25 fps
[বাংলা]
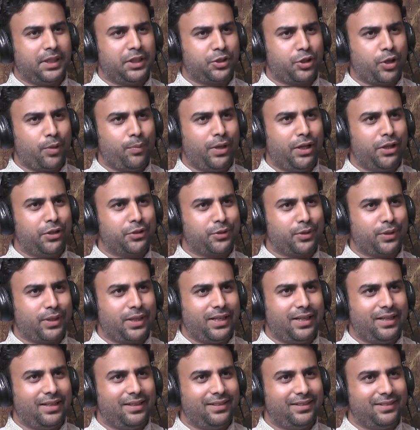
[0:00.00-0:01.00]
মানে
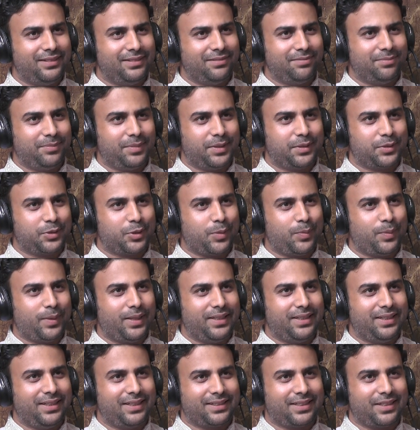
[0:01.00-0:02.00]
সমালোচনা হ্যাঁ,
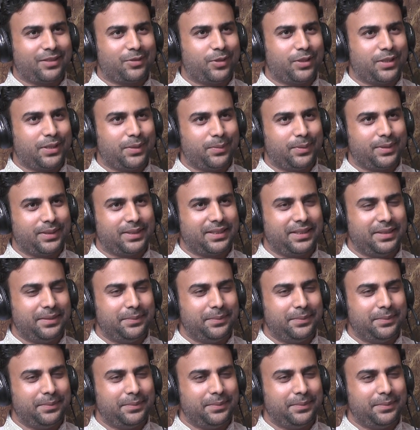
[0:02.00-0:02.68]
সবাই জিজ্ঞাসা করতে